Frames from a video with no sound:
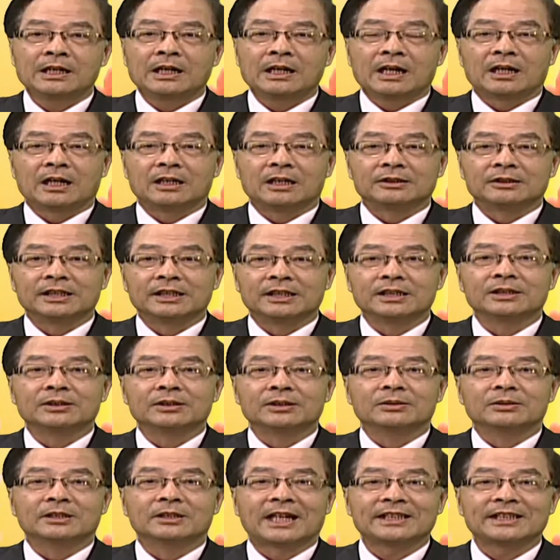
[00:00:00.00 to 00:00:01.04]
好的，
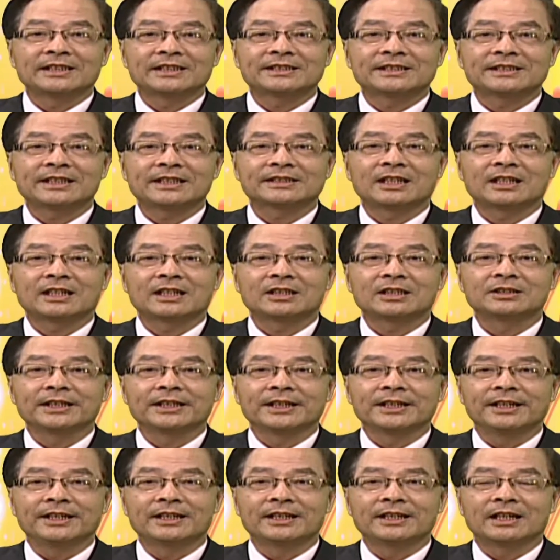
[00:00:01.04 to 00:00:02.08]
我来介绍
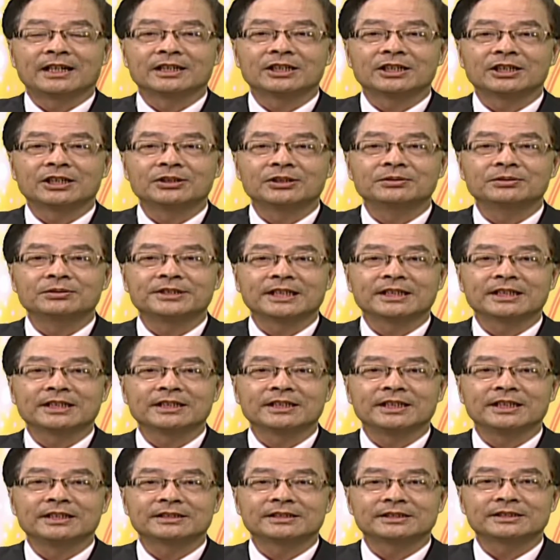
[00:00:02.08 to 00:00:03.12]
银行客户经
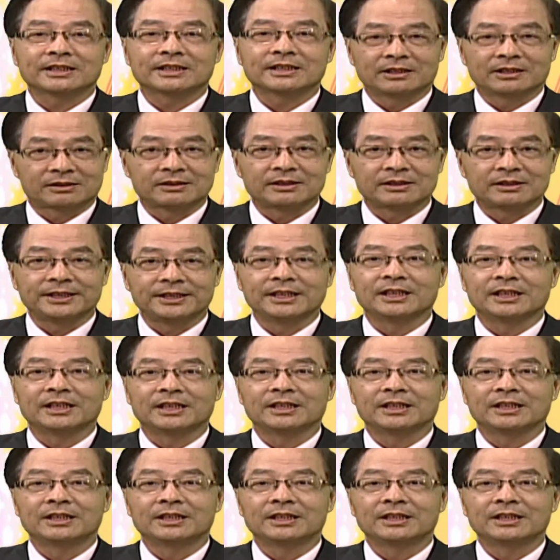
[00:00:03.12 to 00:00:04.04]
理这个职业。